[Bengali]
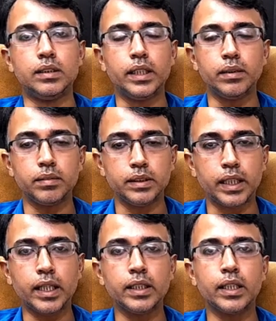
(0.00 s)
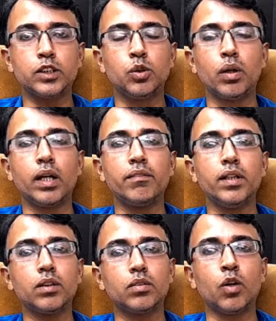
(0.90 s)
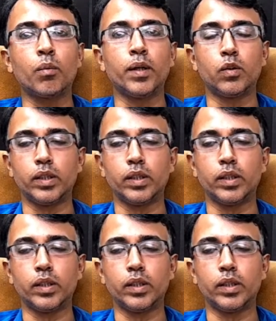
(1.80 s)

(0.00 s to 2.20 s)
যে যেখান থেকে সুগার লেভেল নর্মাল